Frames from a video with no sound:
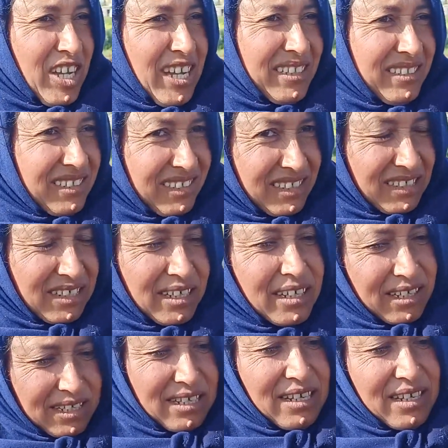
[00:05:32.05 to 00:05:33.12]
خمسة
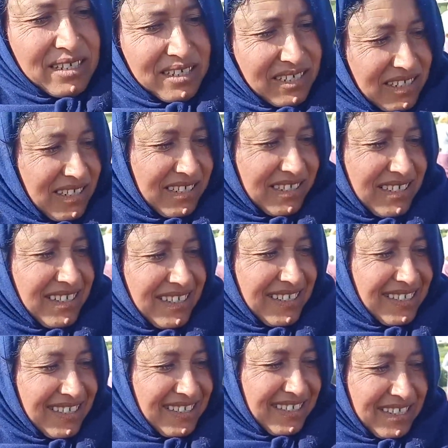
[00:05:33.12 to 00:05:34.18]
أولاد أي
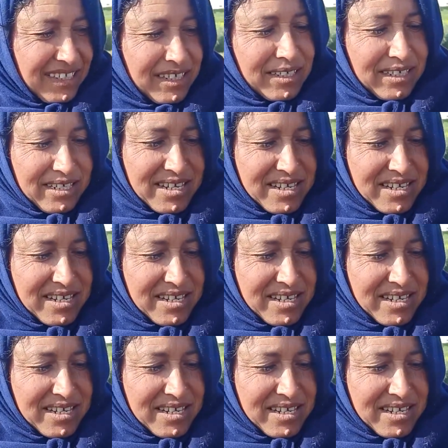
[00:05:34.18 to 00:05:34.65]
ومتخرجين